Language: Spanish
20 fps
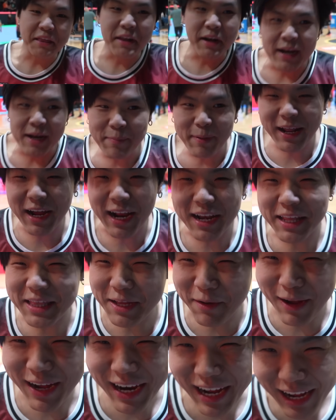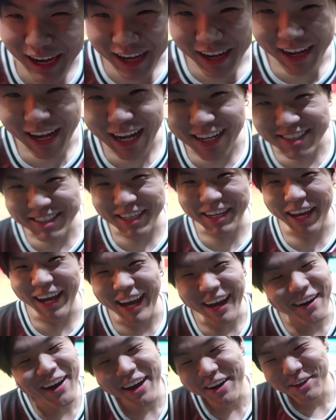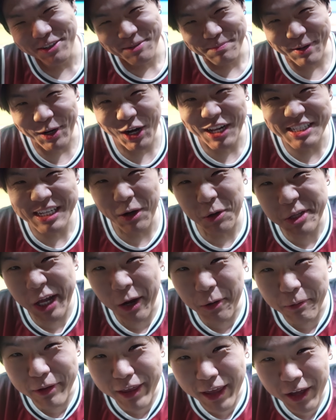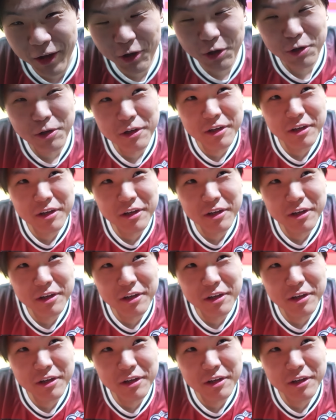entrené para Calientabanca, así que bueno, espero que les haya gustado el video